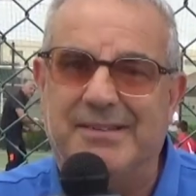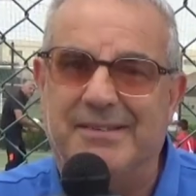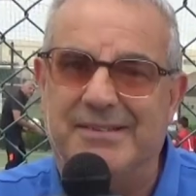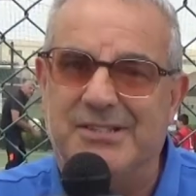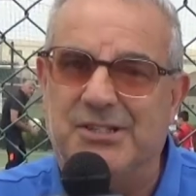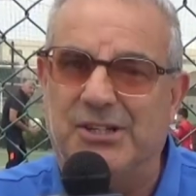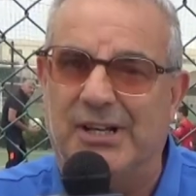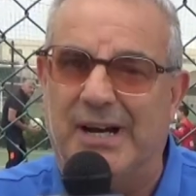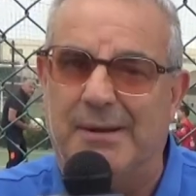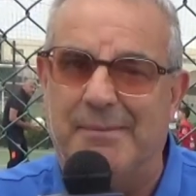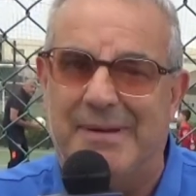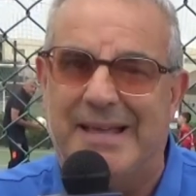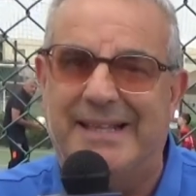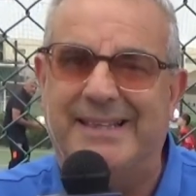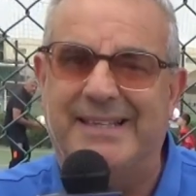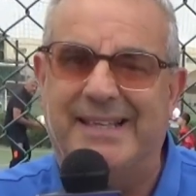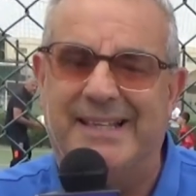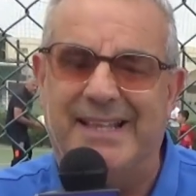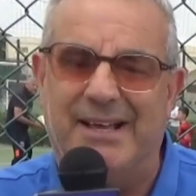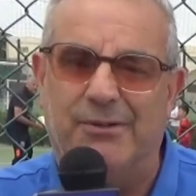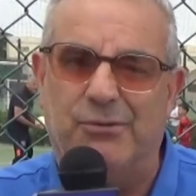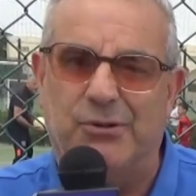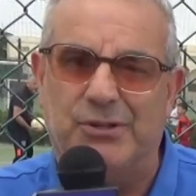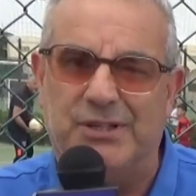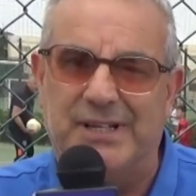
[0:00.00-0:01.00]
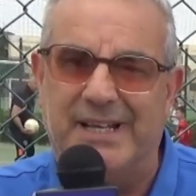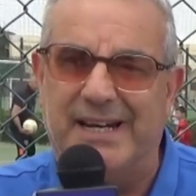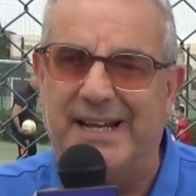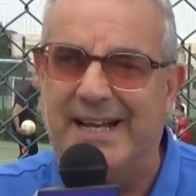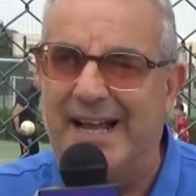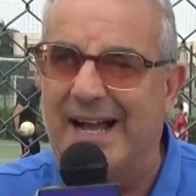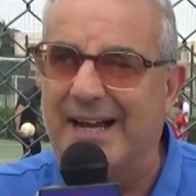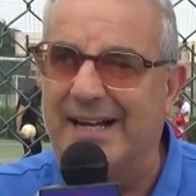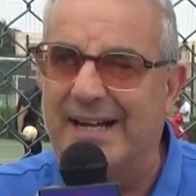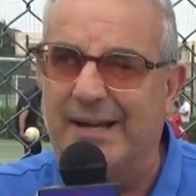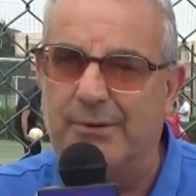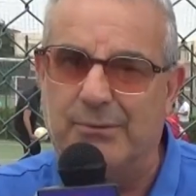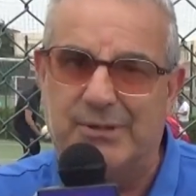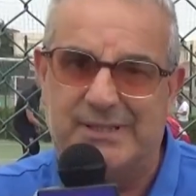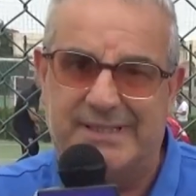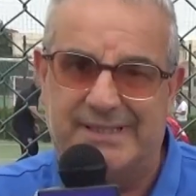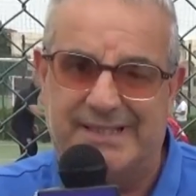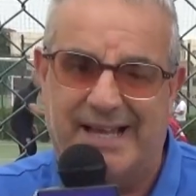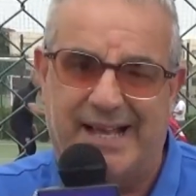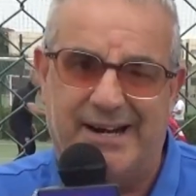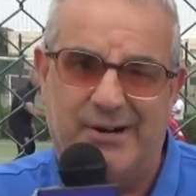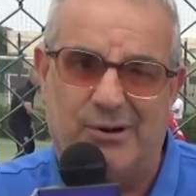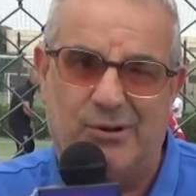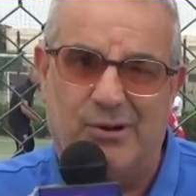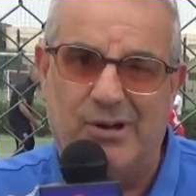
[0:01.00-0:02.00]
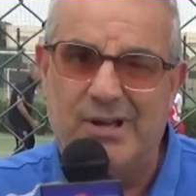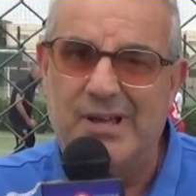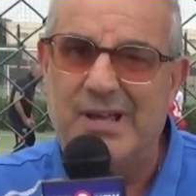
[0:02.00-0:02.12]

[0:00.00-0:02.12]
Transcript: Sinceramente devo dire che anche quest'anno